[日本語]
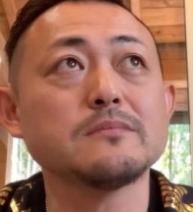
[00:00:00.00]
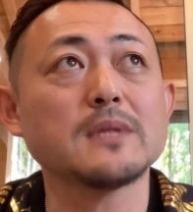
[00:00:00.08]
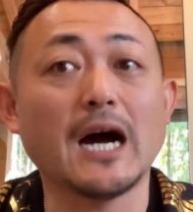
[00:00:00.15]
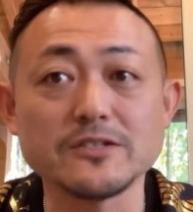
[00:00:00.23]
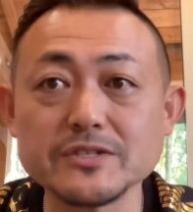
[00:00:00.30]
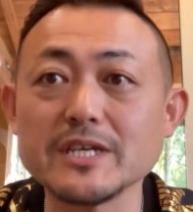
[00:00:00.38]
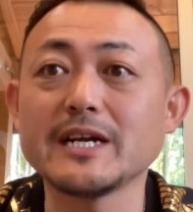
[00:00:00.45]

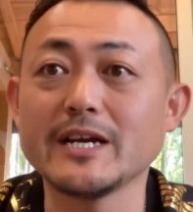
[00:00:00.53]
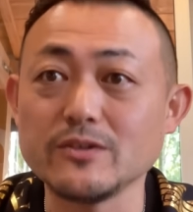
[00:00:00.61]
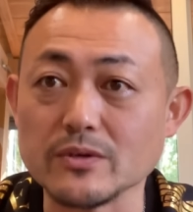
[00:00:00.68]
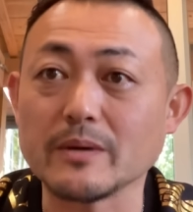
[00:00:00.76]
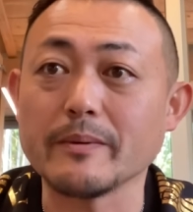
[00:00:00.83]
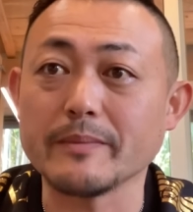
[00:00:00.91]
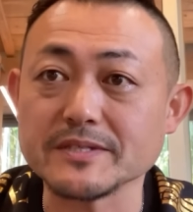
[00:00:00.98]
小豆粥を
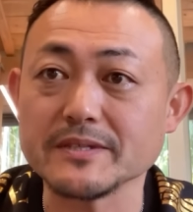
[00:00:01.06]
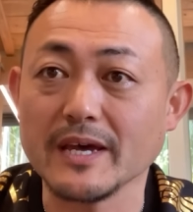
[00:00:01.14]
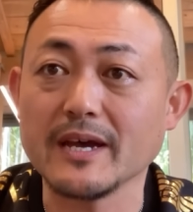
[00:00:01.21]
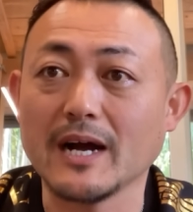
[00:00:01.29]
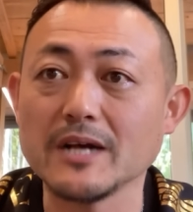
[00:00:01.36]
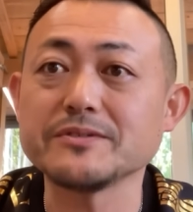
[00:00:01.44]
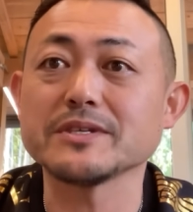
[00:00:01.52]
食べますね
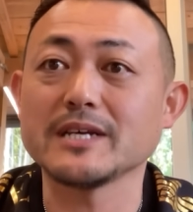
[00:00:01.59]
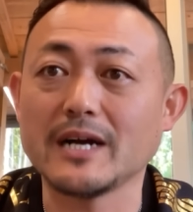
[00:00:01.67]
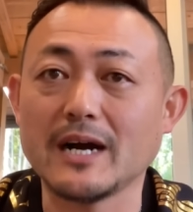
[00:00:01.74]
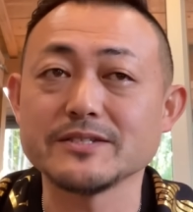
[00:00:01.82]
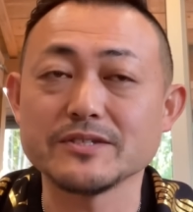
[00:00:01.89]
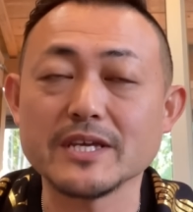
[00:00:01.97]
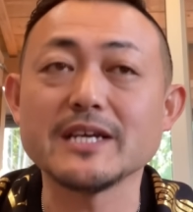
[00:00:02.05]
小豆が
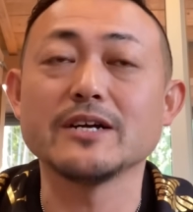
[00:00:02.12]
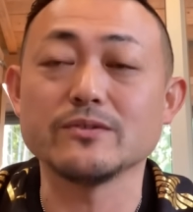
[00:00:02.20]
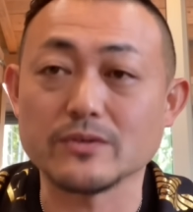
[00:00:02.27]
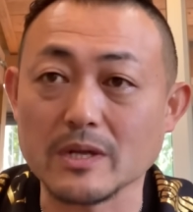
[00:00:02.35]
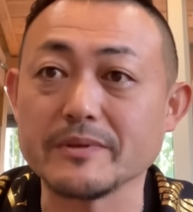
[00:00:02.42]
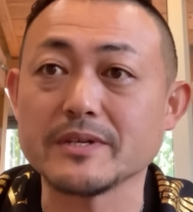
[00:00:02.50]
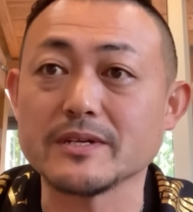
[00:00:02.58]
小豆粥
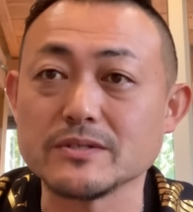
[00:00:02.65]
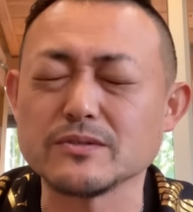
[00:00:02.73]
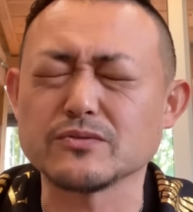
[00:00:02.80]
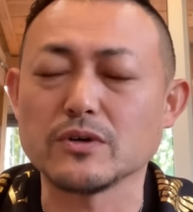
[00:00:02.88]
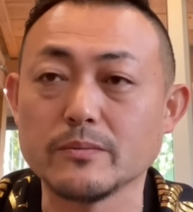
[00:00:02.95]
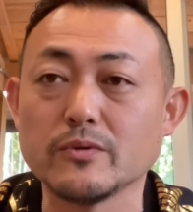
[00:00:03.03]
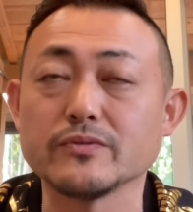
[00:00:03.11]
を食べたりする
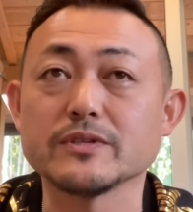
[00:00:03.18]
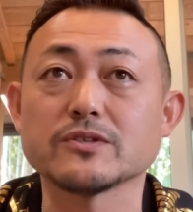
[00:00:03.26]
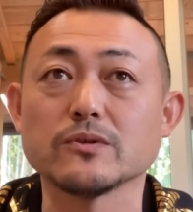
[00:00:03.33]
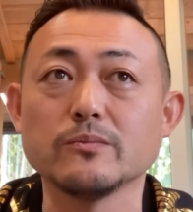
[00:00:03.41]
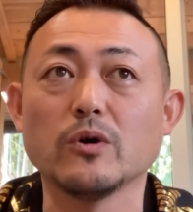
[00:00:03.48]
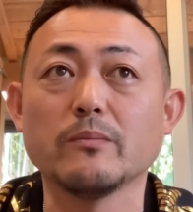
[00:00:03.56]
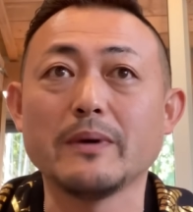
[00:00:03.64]
とは思うんですけ
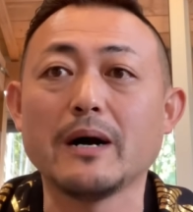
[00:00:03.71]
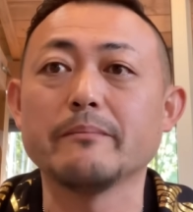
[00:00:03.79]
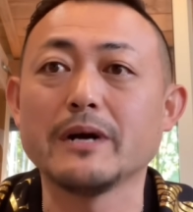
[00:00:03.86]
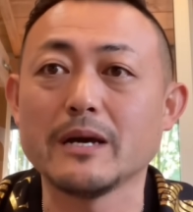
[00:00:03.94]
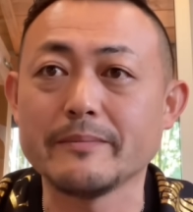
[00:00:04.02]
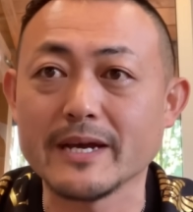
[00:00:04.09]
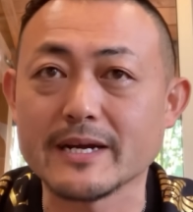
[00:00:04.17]
どもまあ
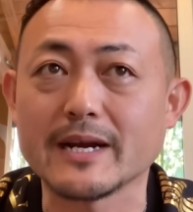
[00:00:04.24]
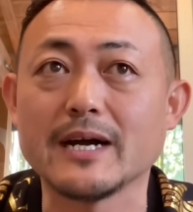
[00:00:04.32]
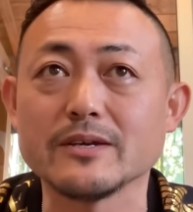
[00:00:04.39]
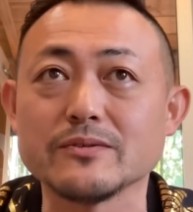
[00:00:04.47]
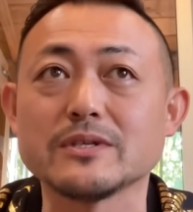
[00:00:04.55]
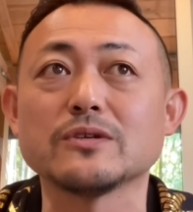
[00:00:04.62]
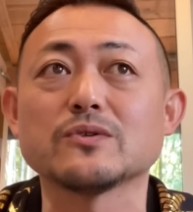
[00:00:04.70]
前々から
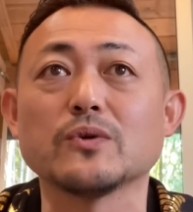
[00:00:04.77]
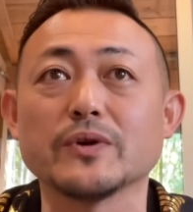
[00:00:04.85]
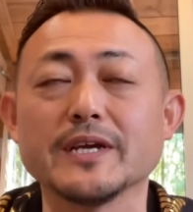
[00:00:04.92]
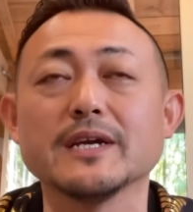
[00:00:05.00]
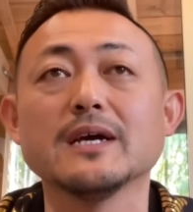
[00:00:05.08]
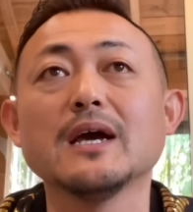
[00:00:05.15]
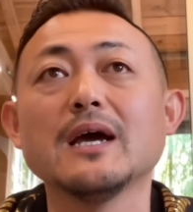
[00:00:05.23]
言ってる通
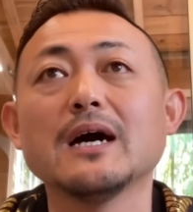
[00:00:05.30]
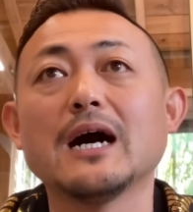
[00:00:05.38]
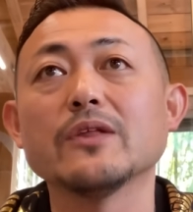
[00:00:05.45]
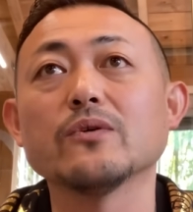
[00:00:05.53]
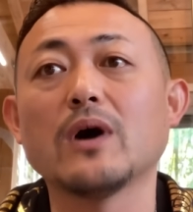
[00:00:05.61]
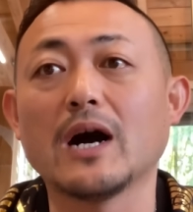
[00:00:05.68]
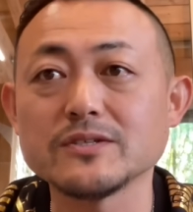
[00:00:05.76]
りあ
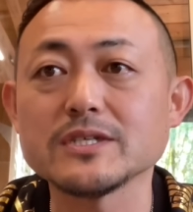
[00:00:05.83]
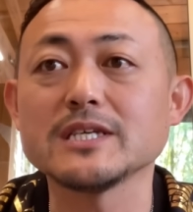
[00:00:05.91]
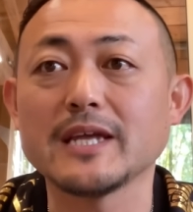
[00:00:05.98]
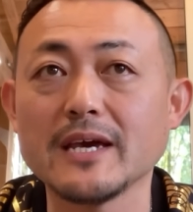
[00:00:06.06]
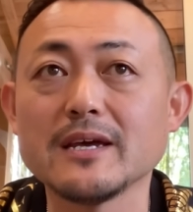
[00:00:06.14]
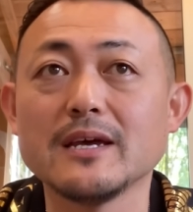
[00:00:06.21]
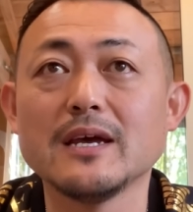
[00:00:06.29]
の小豆
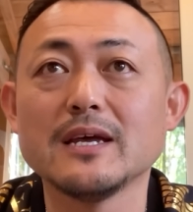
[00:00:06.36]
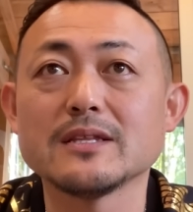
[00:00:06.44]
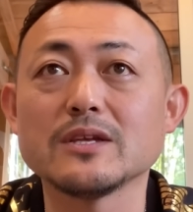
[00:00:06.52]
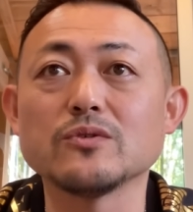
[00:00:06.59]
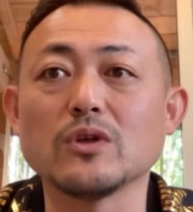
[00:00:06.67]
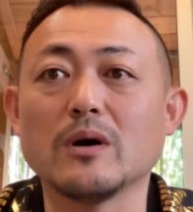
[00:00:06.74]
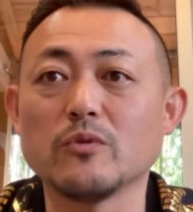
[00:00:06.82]
ねって
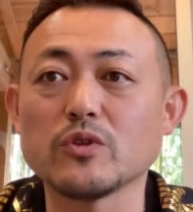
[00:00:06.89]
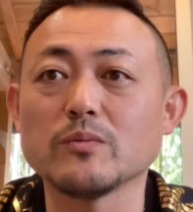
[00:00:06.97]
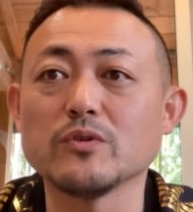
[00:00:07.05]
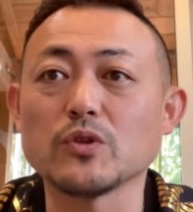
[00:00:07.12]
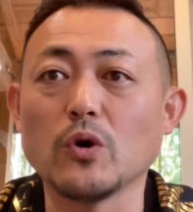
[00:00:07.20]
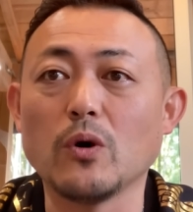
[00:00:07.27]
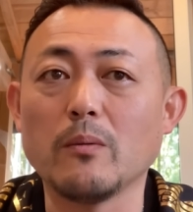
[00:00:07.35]
いうのはもとも
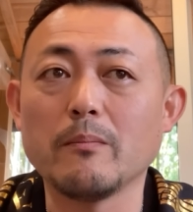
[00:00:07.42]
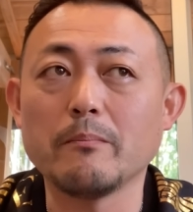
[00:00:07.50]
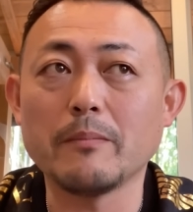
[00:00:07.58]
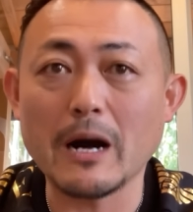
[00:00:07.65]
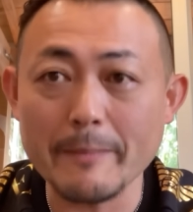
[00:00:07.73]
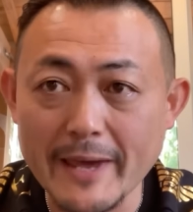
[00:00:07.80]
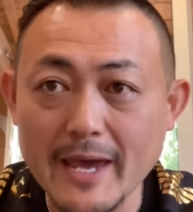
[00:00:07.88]
と
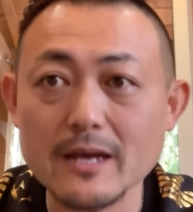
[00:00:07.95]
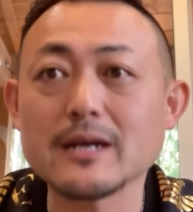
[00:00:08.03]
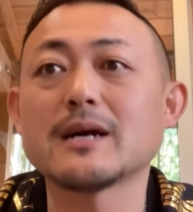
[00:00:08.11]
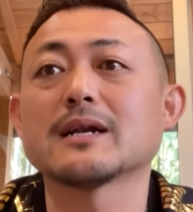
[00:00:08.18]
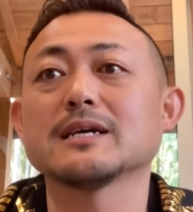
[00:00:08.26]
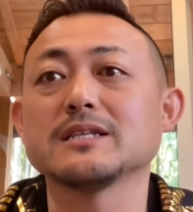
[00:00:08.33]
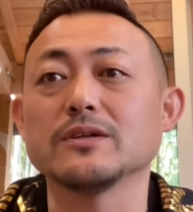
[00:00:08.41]
豆
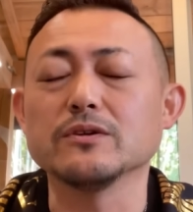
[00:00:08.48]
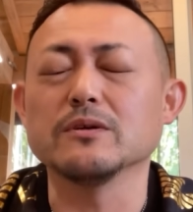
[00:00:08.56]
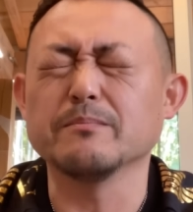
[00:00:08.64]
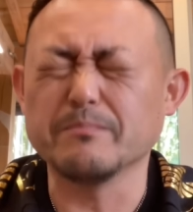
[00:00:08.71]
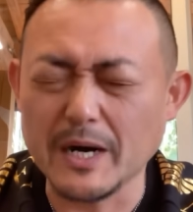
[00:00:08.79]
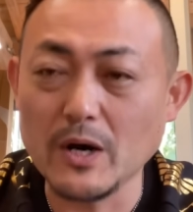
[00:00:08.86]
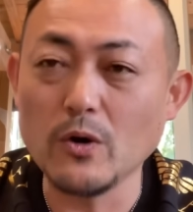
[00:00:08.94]
から来てる
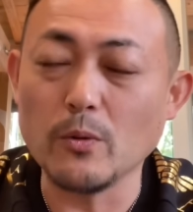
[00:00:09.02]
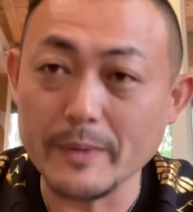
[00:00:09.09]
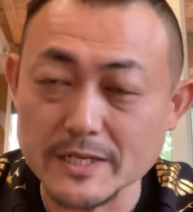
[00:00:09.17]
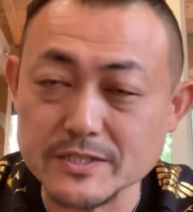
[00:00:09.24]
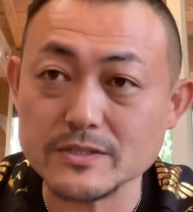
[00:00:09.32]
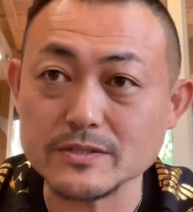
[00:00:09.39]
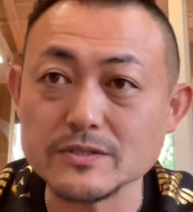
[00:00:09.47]
魔を滅
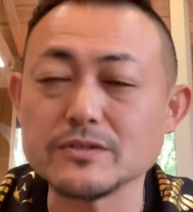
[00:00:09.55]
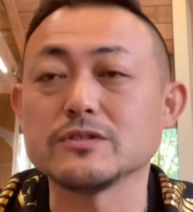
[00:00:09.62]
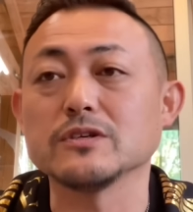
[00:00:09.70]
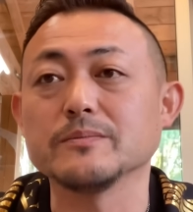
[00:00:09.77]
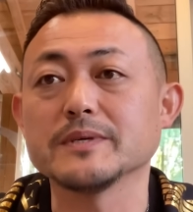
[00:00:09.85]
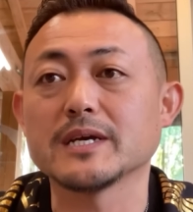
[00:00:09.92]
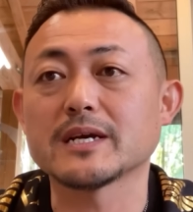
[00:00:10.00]
するって
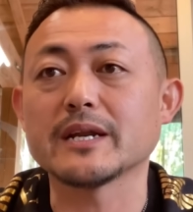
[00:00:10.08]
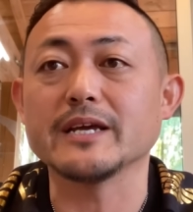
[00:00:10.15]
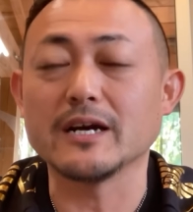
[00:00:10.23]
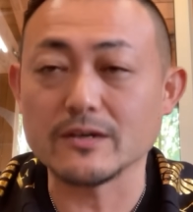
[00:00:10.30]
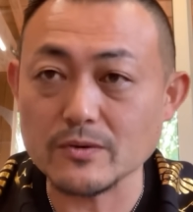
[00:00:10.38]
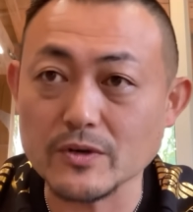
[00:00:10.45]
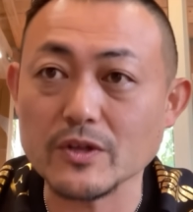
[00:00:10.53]
いう意味合いから
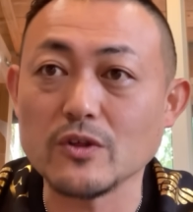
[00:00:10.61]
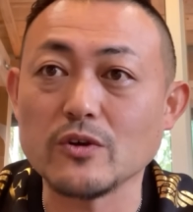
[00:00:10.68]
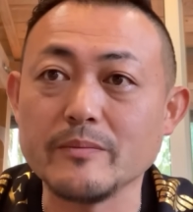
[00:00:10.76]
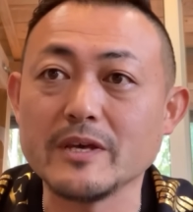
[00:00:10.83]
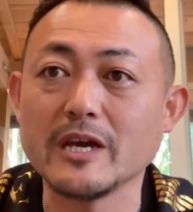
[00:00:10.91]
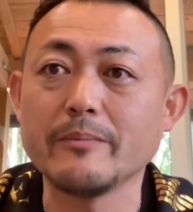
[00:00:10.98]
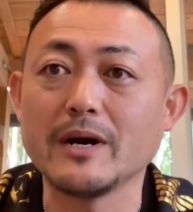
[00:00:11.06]
厄除けの意
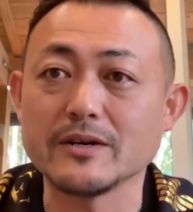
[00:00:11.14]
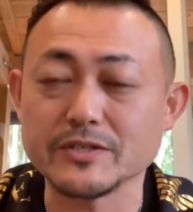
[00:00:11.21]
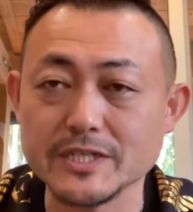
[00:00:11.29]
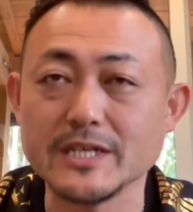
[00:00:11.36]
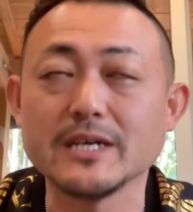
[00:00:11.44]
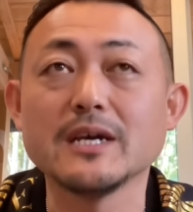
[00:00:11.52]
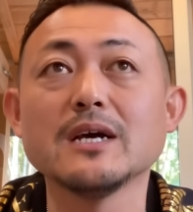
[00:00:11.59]
味合いもある
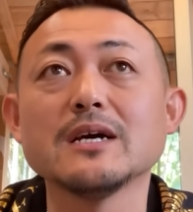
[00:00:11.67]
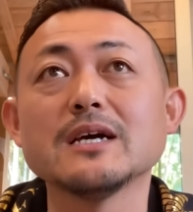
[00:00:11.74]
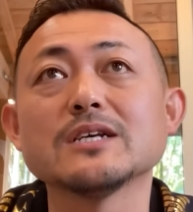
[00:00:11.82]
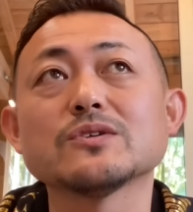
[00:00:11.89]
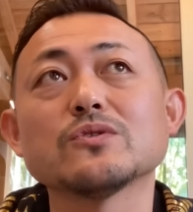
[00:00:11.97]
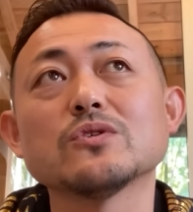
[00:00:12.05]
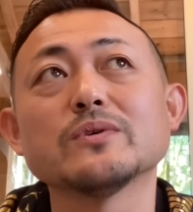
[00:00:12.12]
し、
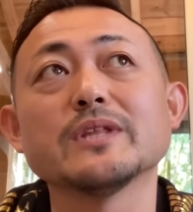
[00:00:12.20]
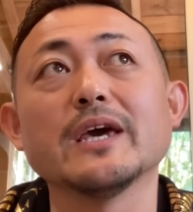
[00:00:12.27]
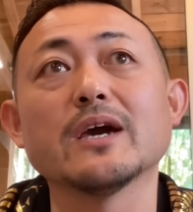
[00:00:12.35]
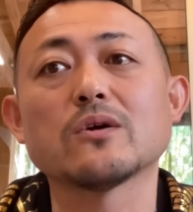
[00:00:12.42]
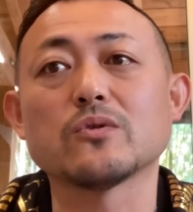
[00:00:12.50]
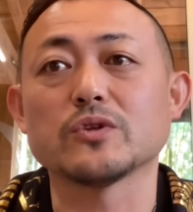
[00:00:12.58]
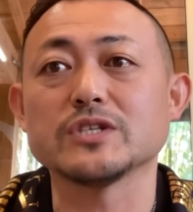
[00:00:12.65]
えー、その上
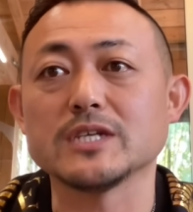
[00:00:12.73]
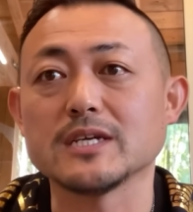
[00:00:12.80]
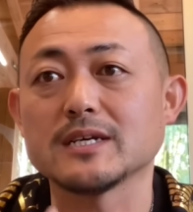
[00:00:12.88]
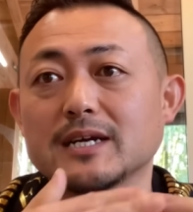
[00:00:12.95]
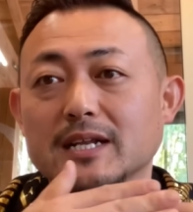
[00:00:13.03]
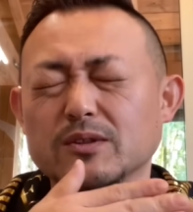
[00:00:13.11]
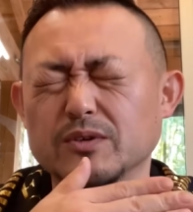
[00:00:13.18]
で今年
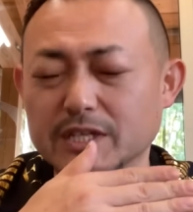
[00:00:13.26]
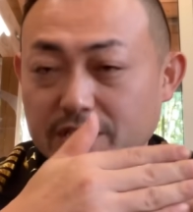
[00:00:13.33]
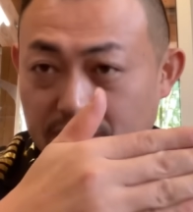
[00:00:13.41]
からの1